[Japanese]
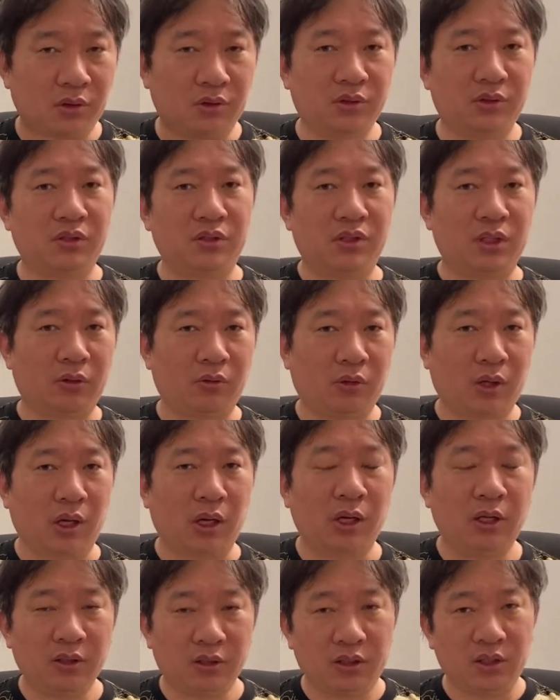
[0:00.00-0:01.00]
靴下と
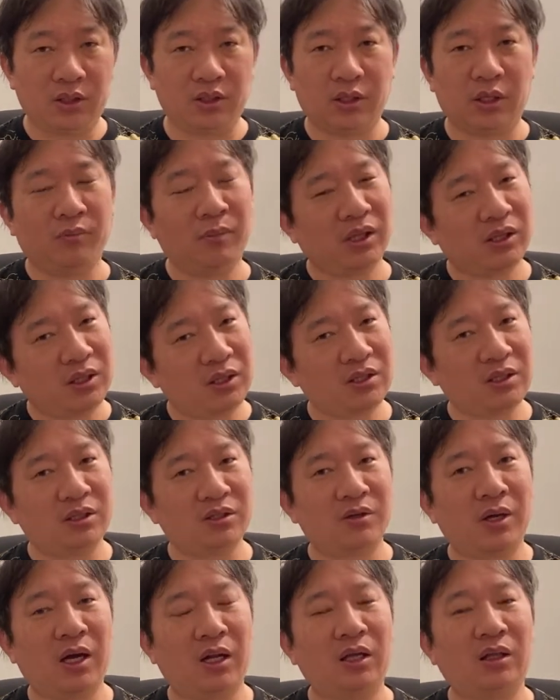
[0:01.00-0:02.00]
か T シャツ。まあ T
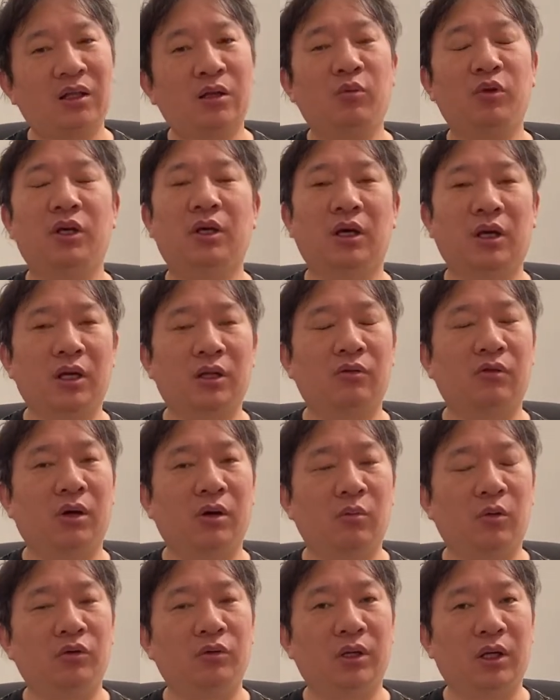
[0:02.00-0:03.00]
シャツは洗ってもいいかなとは
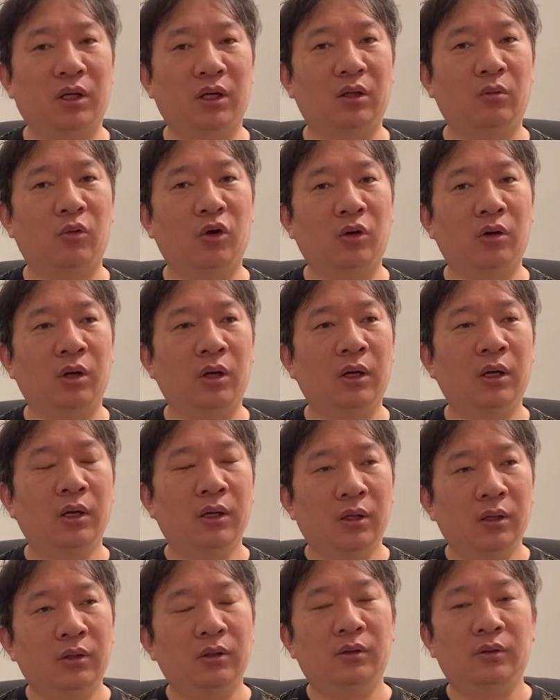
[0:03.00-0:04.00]
思うんだけども、
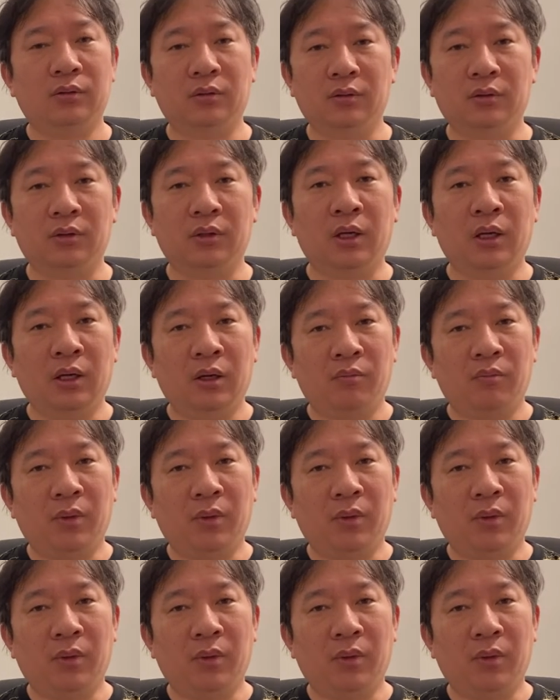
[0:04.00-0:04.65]
うん。